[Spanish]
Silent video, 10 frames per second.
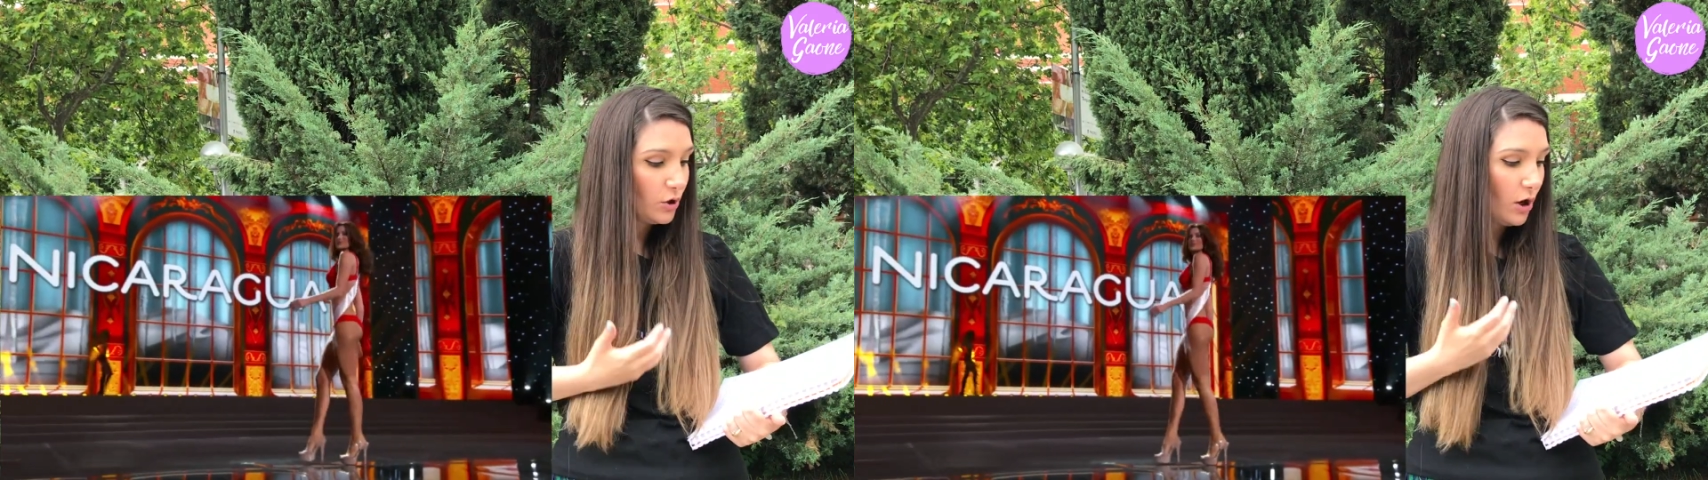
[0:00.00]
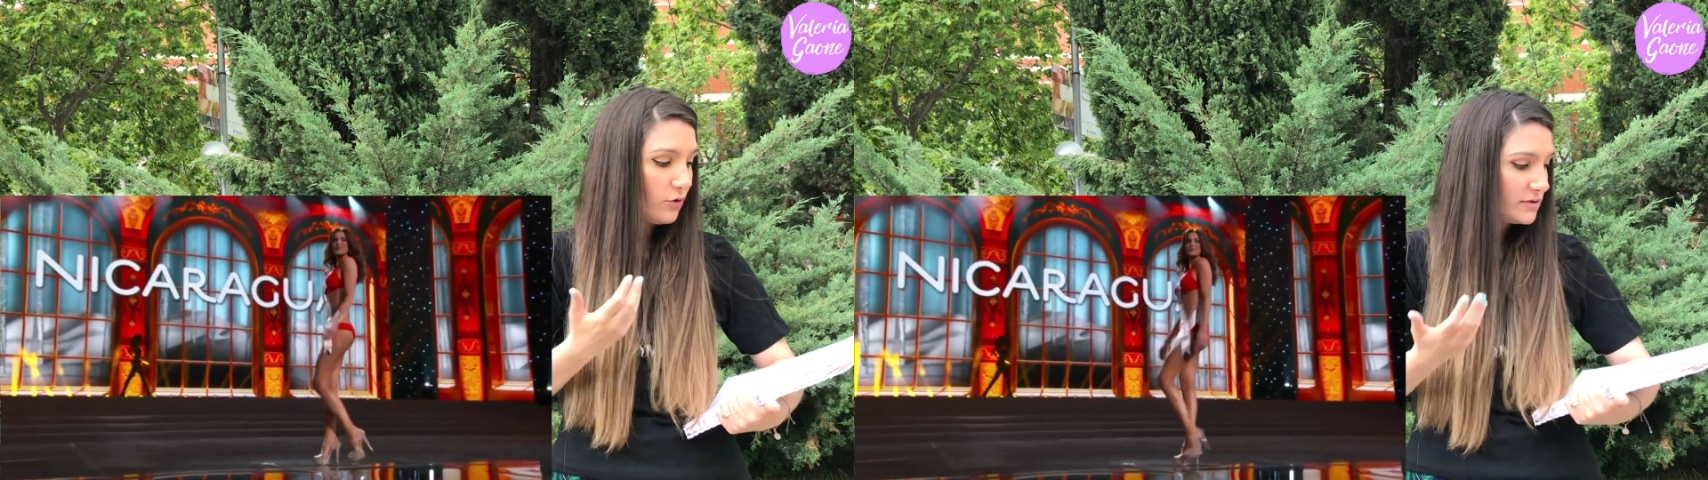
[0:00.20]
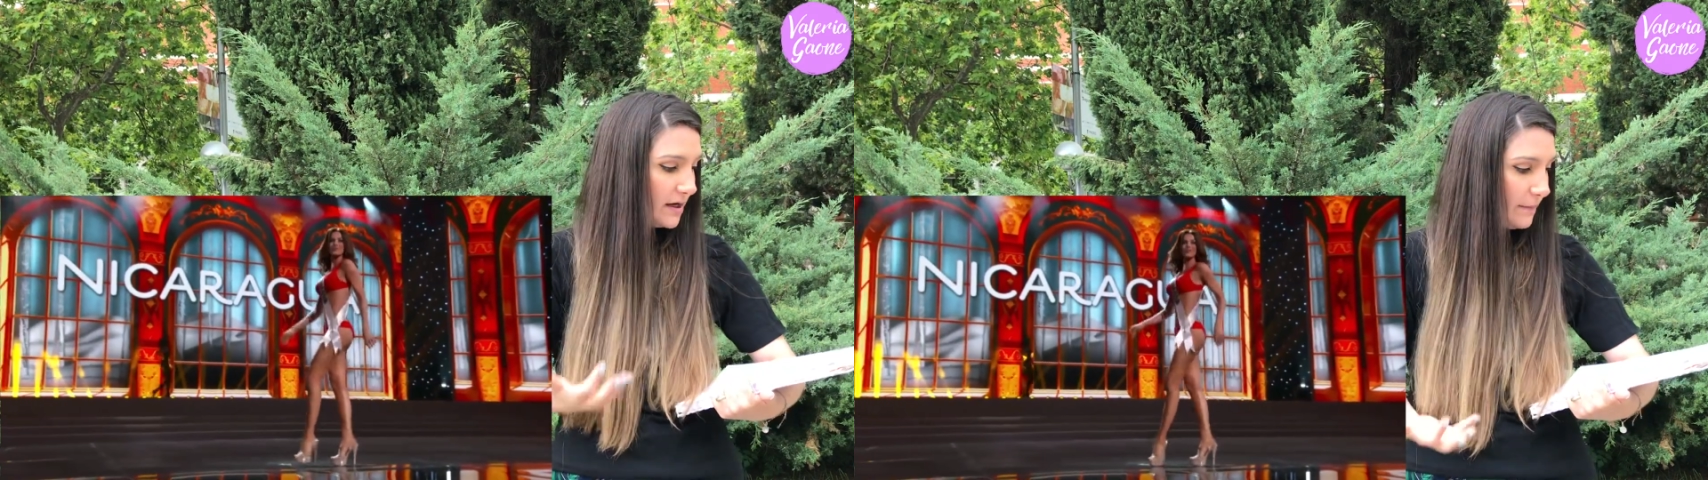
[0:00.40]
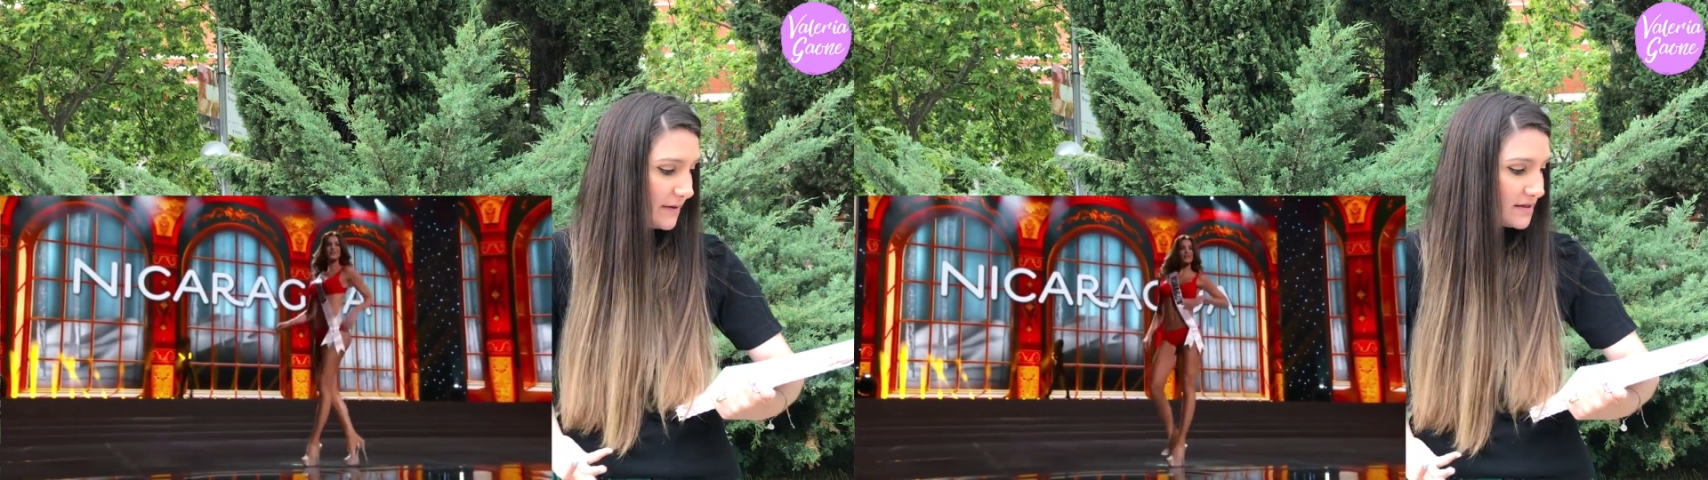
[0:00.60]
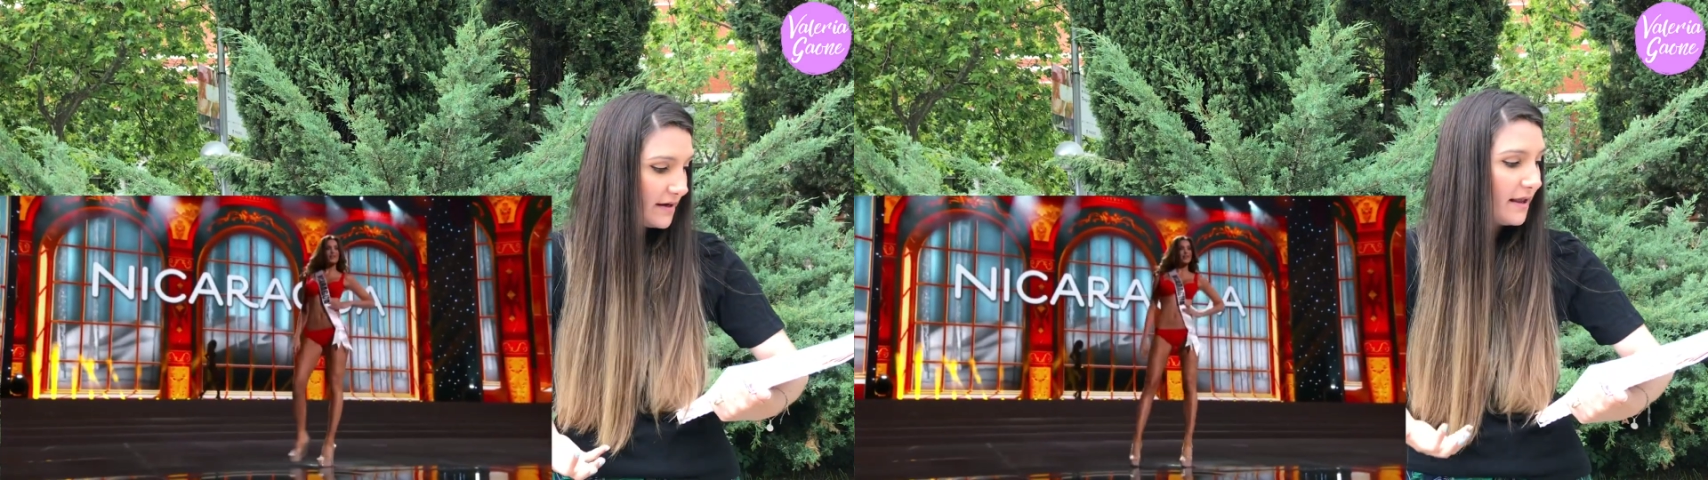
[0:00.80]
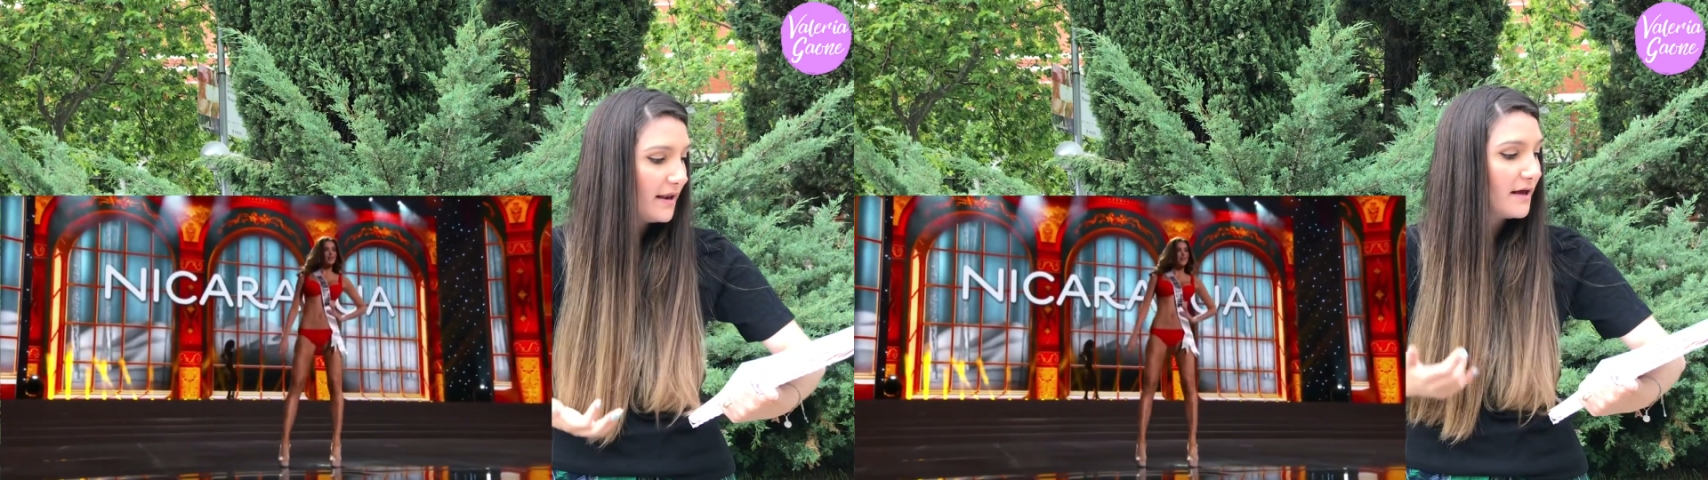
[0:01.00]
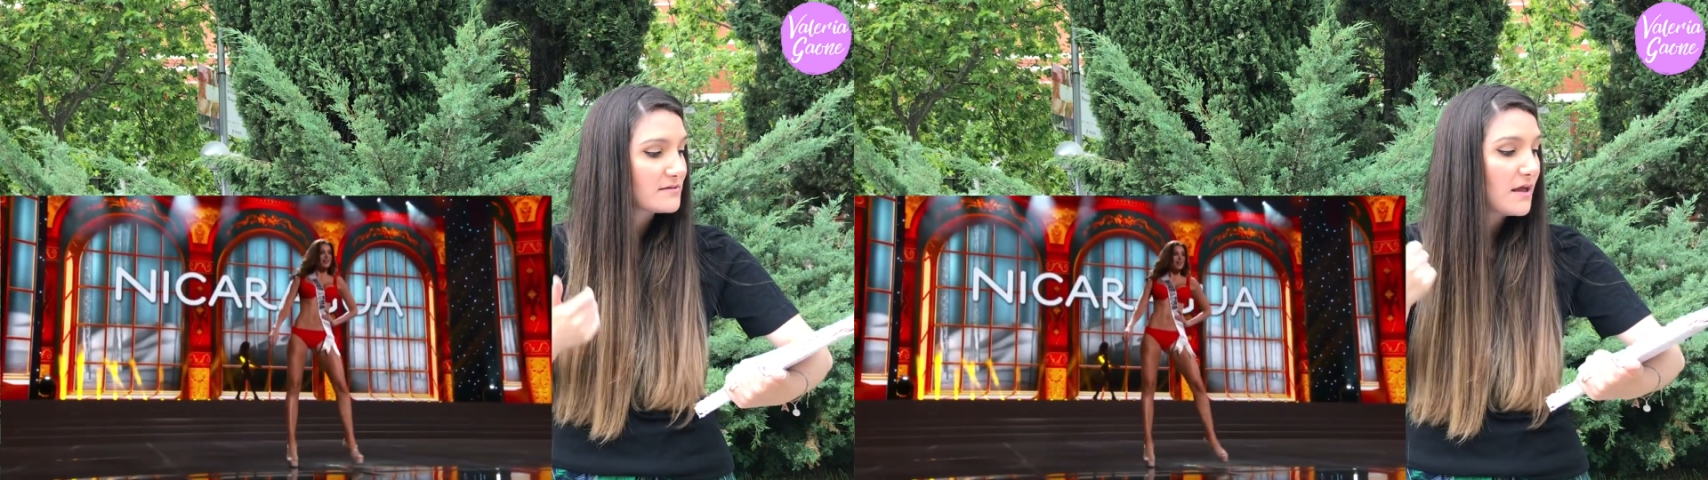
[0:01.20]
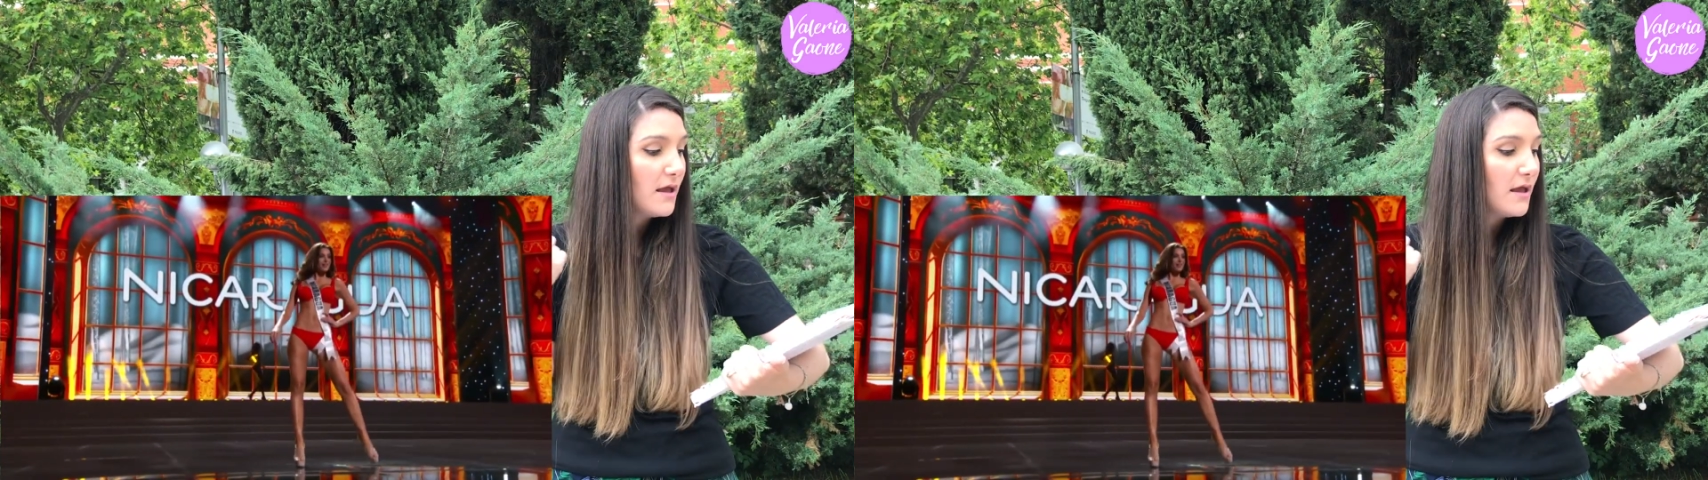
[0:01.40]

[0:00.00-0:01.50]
que conoce las pasarelas,